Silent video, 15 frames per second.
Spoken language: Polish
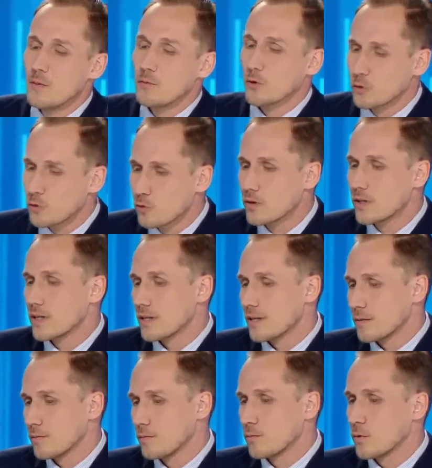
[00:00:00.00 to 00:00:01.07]
Po drugie
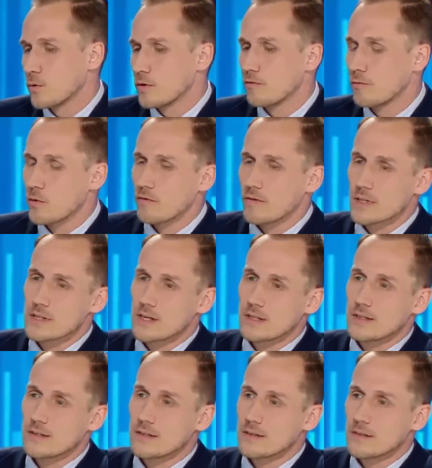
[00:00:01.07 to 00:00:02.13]
były
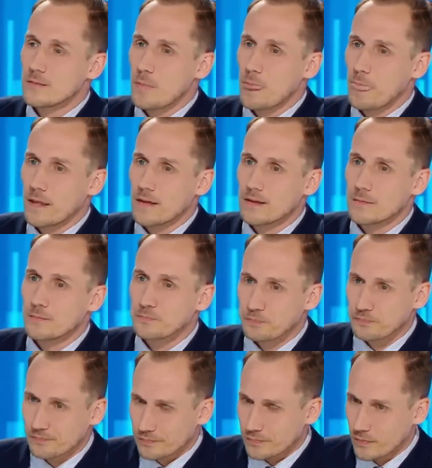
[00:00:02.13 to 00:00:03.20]
wprowadzane
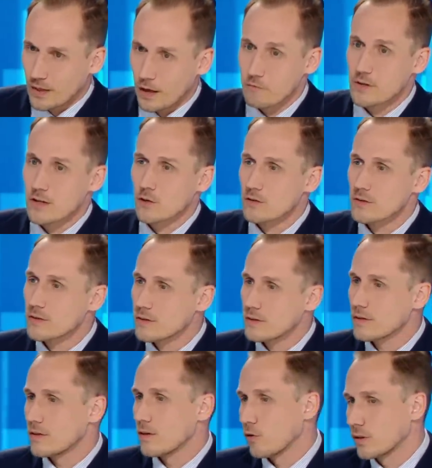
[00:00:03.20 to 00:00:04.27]
na
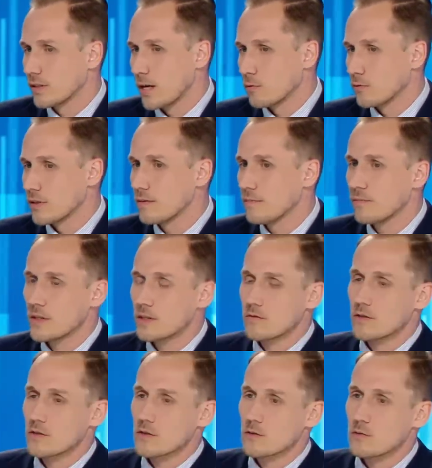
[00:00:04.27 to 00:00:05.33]
wyrost lockdowny w
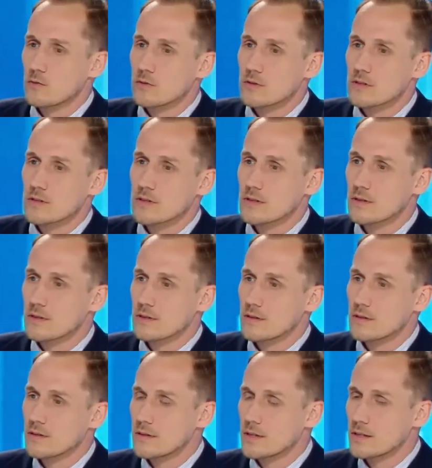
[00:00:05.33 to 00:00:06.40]
związku z,
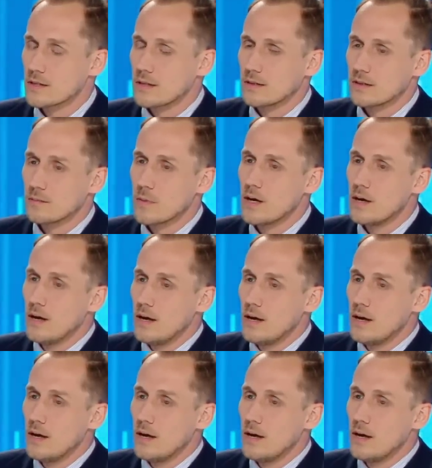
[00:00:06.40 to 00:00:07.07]
y, ze stanem